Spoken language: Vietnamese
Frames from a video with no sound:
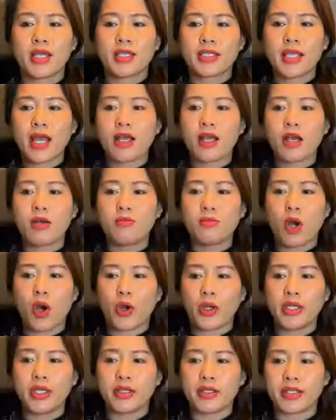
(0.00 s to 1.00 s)
ta không
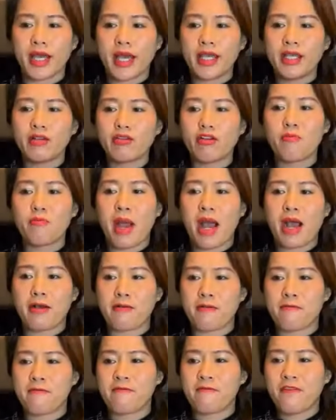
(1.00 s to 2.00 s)
hỏi người ấy có bằng
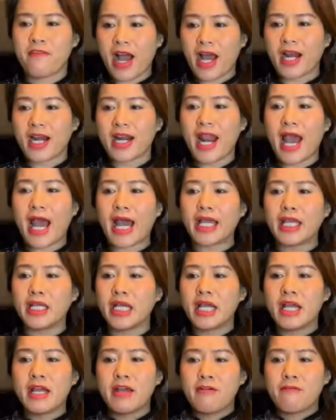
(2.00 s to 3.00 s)
vặn lái
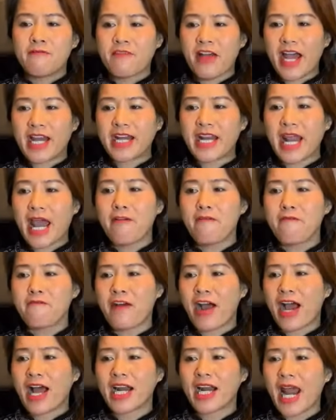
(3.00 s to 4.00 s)
và đã
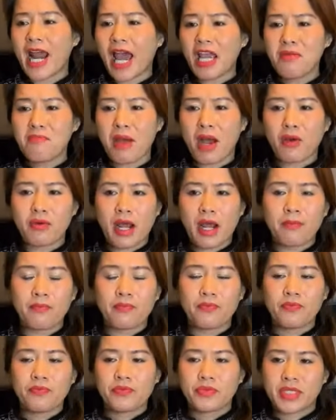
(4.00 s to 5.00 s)
vặn lái bao năm
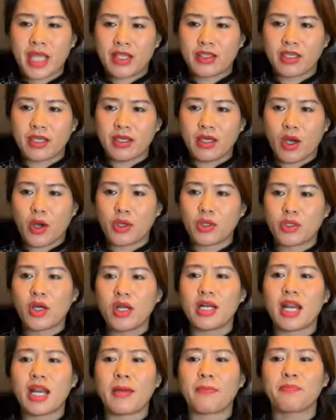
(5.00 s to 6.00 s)
ta chỉ hỏi có
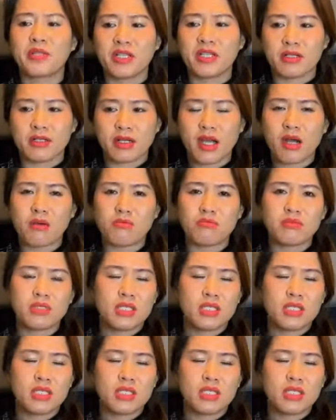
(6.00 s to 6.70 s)
lập trường không